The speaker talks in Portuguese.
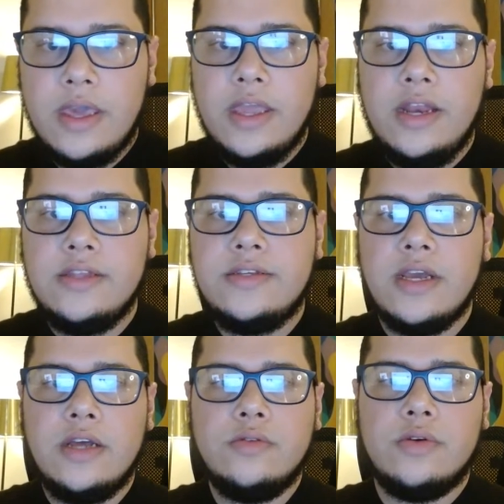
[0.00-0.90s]

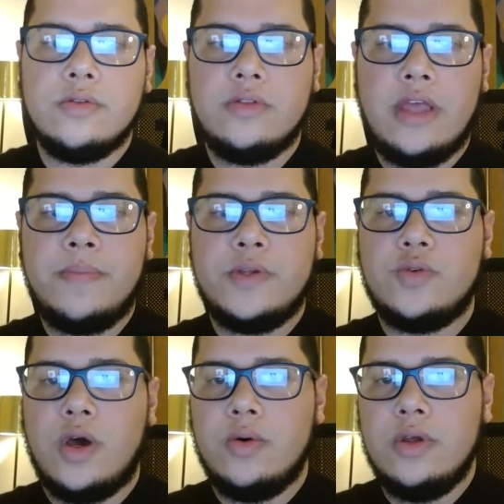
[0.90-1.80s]
Iniciando, né,
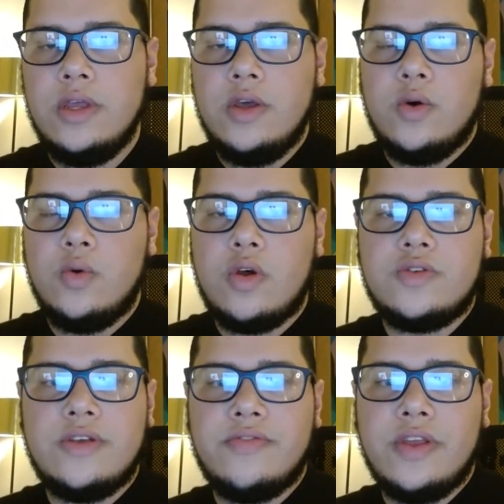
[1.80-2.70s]
pessoal, o nosso
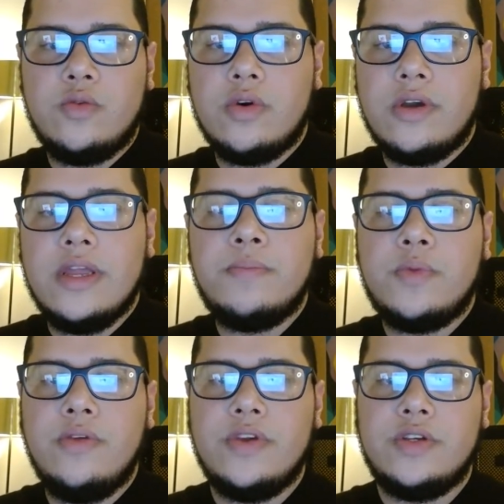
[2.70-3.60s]
evento Cripto
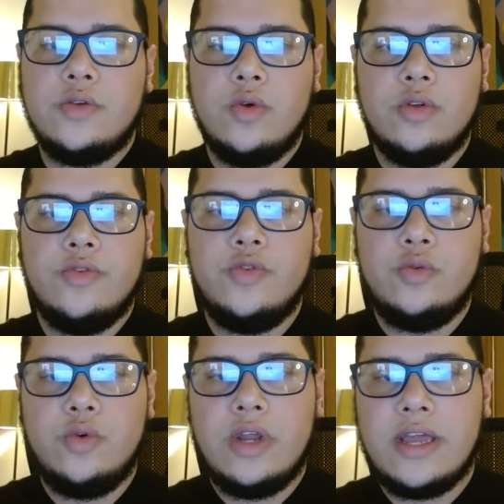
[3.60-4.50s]
Investidor do
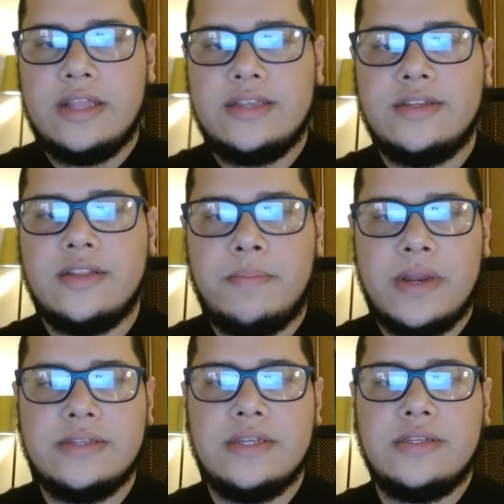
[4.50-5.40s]
Futuro, agradecendo a
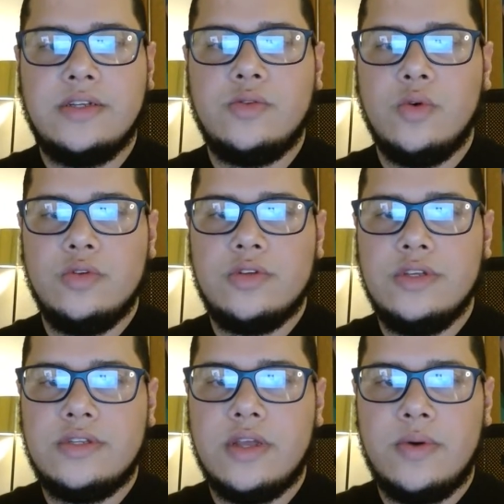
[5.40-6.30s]
presença de todos que
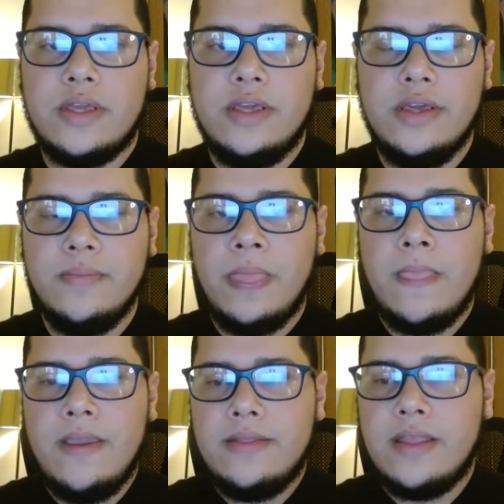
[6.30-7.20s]
estão aqui,
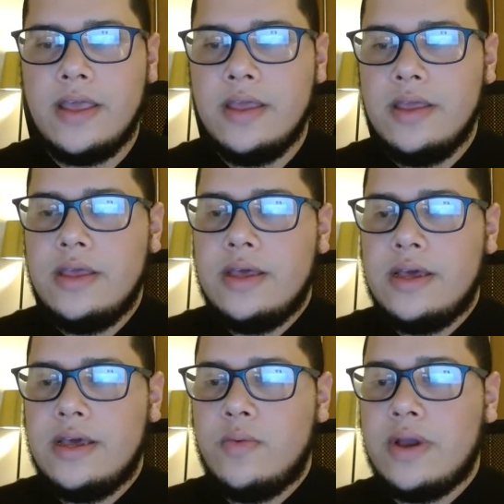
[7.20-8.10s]
né?
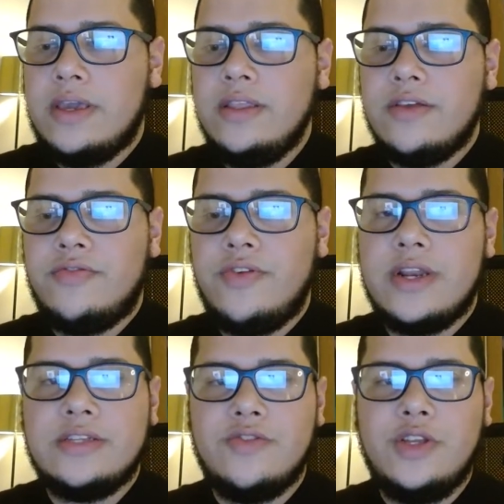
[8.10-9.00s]
Ah, uma quinta-feira,
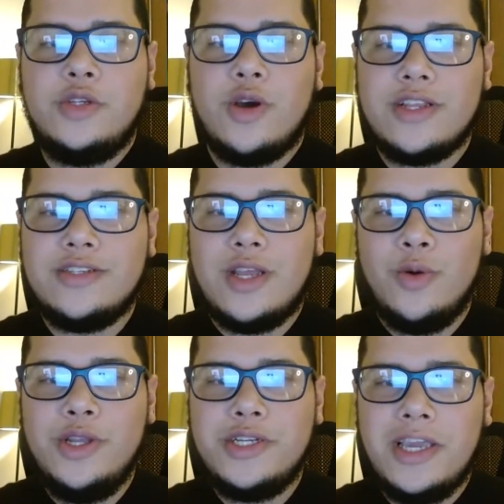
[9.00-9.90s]
às 20 horas da
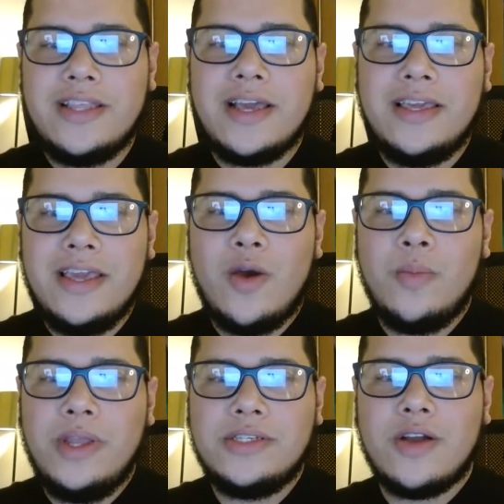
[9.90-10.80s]
noite, quem está aqui
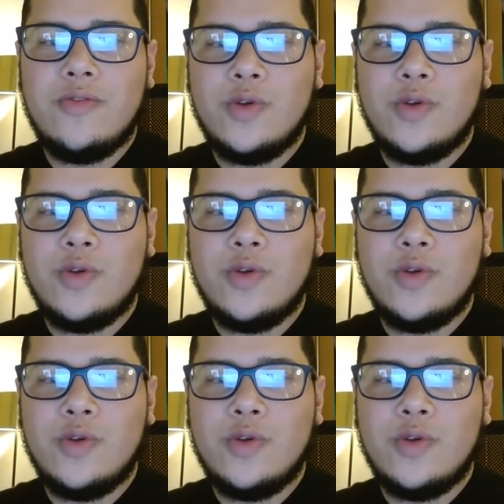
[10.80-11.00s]
realmente está com